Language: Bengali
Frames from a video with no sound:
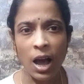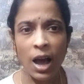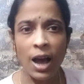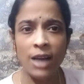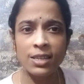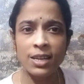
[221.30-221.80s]

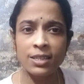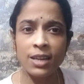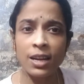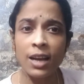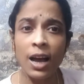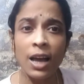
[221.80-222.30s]
আজ একটা
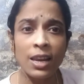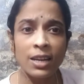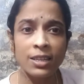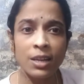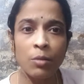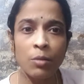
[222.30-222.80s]
কাল
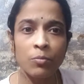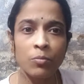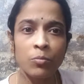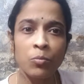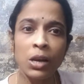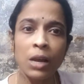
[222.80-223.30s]
একটা
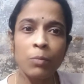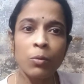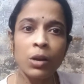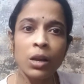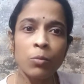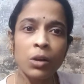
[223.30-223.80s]
বলে
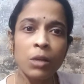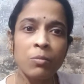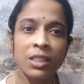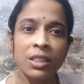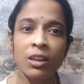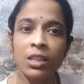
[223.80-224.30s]
বলে বলে
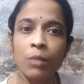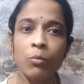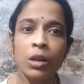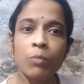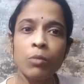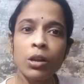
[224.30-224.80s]
মিথ্যা কথা
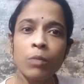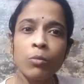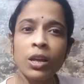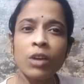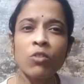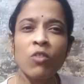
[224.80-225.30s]
বলে বলে বলে
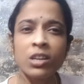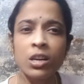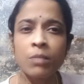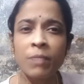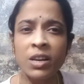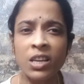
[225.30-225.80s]
কন্টেন্ট
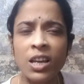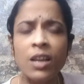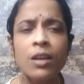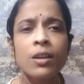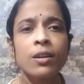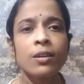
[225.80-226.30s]
বানিয়ে
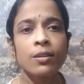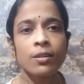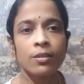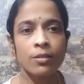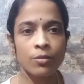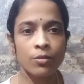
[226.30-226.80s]

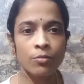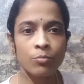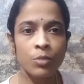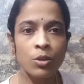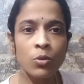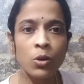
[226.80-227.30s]

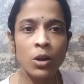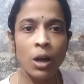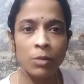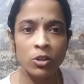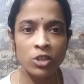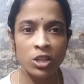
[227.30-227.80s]
ভিউগুলো
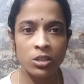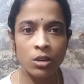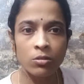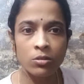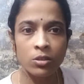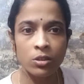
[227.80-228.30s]
কামানোর চেষ্টা
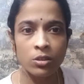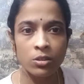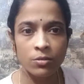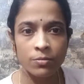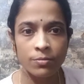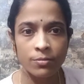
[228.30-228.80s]
করছিস
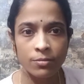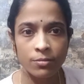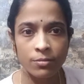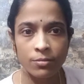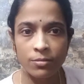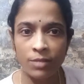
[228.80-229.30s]

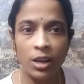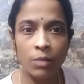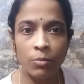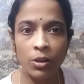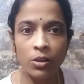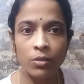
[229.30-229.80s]
তাই না বল